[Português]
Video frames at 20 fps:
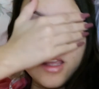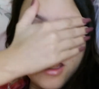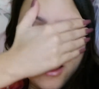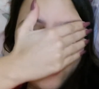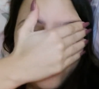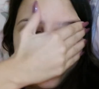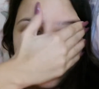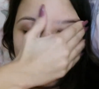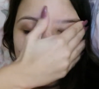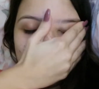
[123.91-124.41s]
E
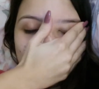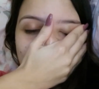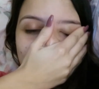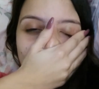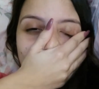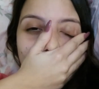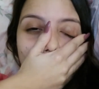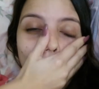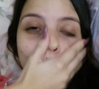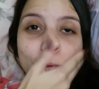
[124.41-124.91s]
eu já tô
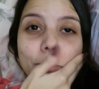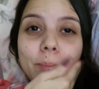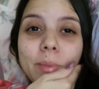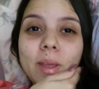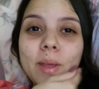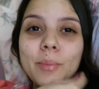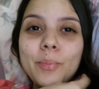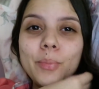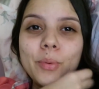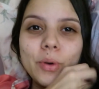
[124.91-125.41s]
indo
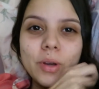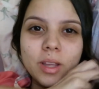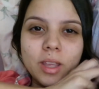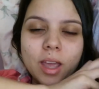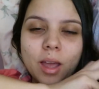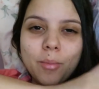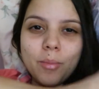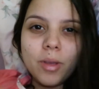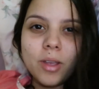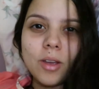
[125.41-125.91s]
dormir
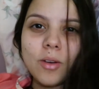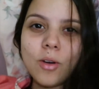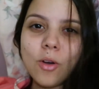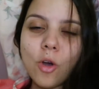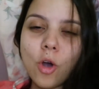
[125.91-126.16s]
porque amanhã eu